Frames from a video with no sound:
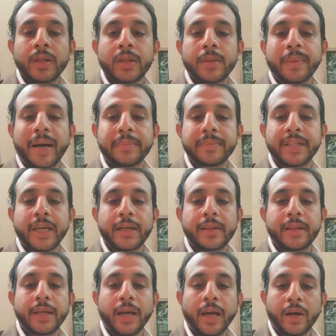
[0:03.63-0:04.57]
तमाम
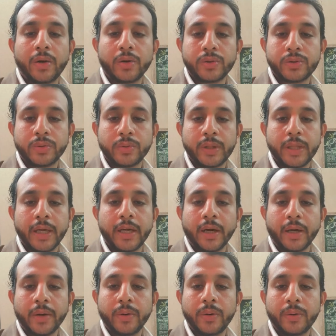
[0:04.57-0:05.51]
देखती आँखों सुनते
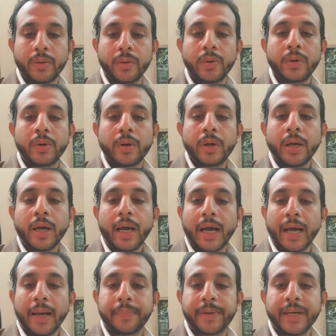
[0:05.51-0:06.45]
कानों को
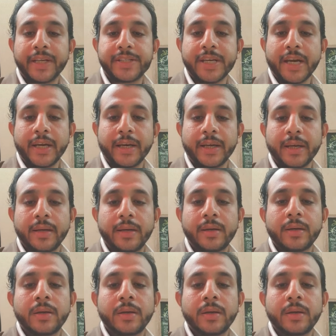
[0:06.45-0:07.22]
आपके चैनल